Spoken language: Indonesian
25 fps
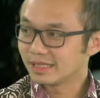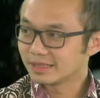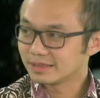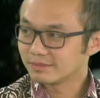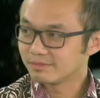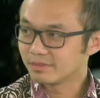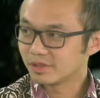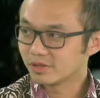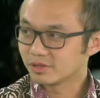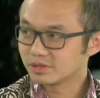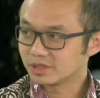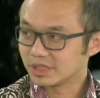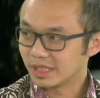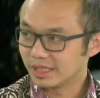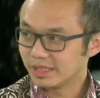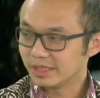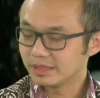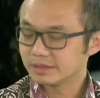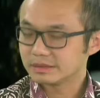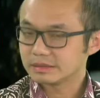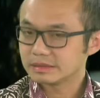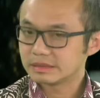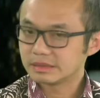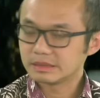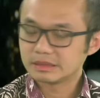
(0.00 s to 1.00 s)
yang menurut
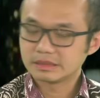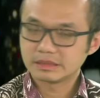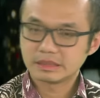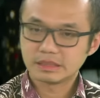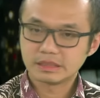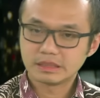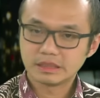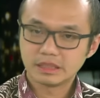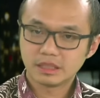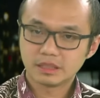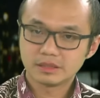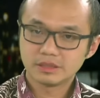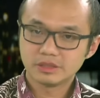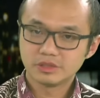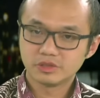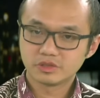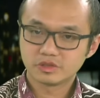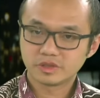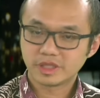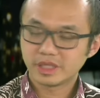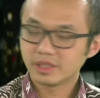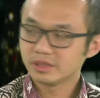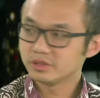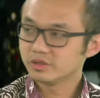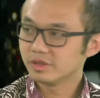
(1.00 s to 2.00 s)
saya eh,
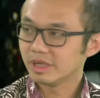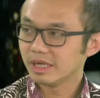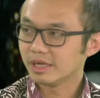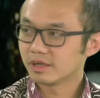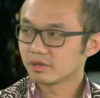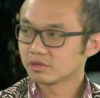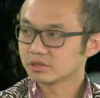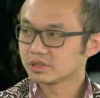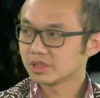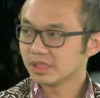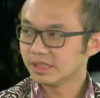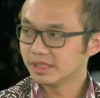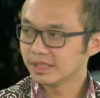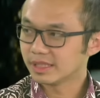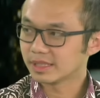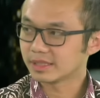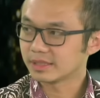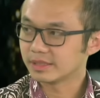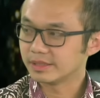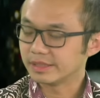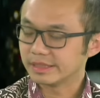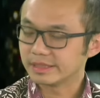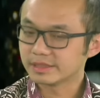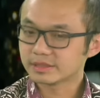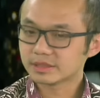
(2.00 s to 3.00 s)
Yusril juga harus
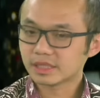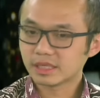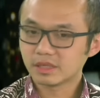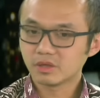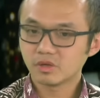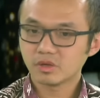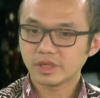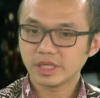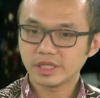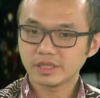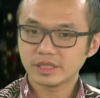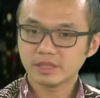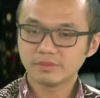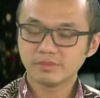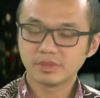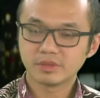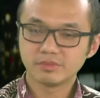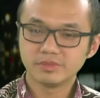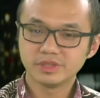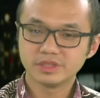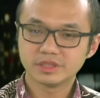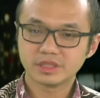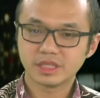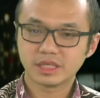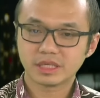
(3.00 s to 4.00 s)
lihat ya. Hmm. Kalau kita
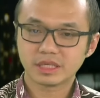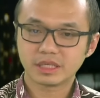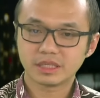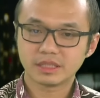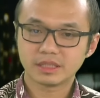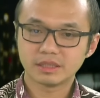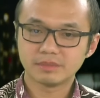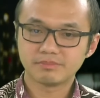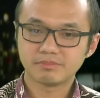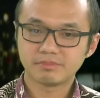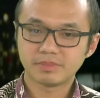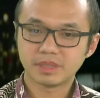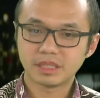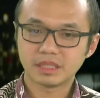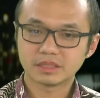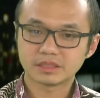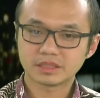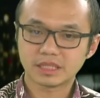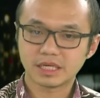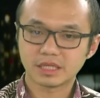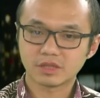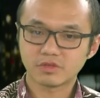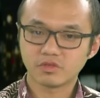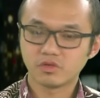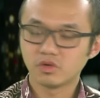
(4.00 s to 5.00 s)
berbicara pada
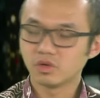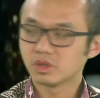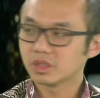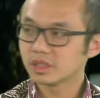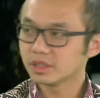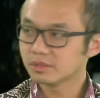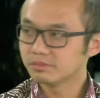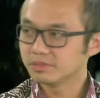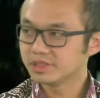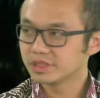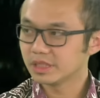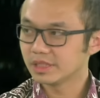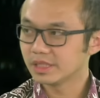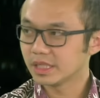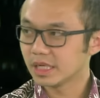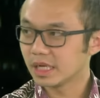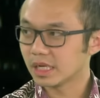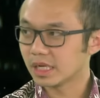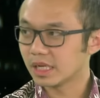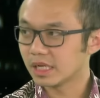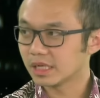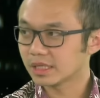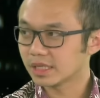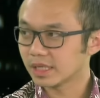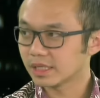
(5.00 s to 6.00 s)
saat Foke bisa
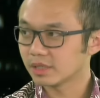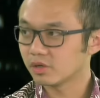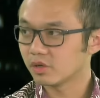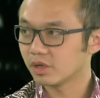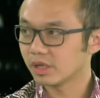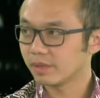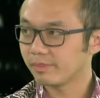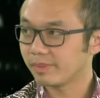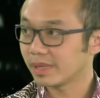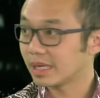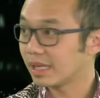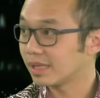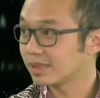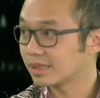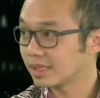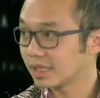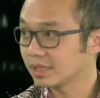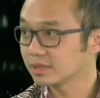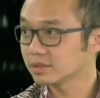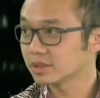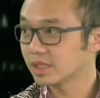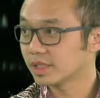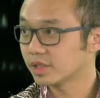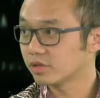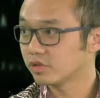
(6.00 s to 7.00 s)
dikalahkan oleh
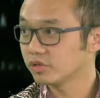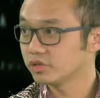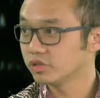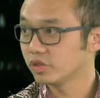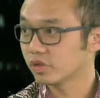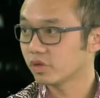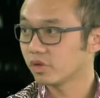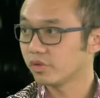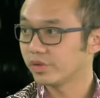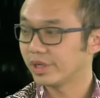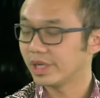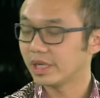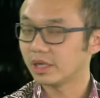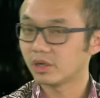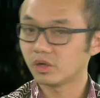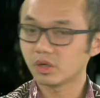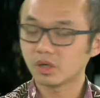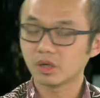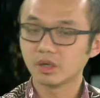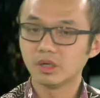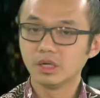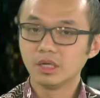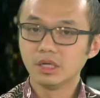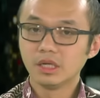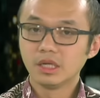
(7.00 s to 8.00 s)
penantang saat yeah. itu Jokowi
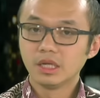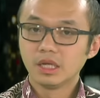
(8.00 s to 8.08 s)
Ahok